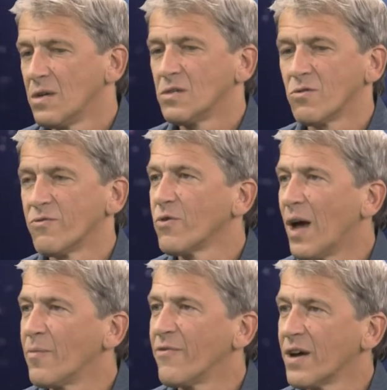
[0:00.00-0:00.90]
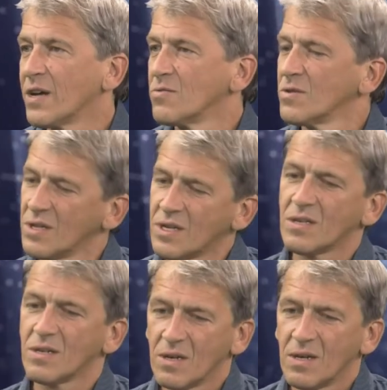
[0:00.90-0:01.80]
so früh abfangen und
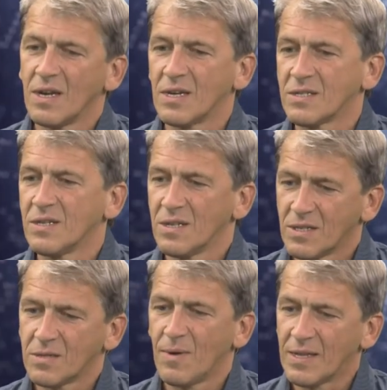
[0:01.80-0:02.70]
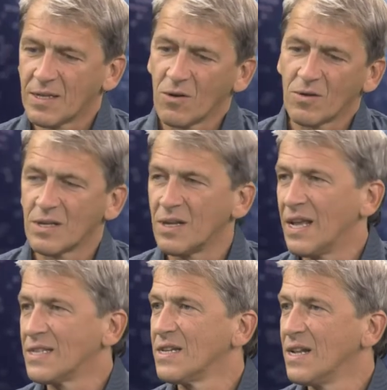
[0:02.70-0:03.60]
nicht erst die zweite oder die
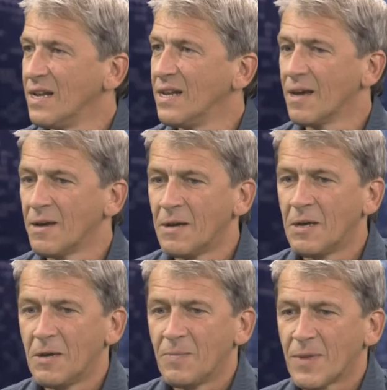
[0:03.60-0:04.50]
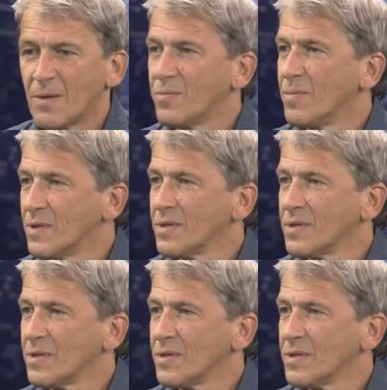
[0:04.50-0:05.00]
letzte Linie dann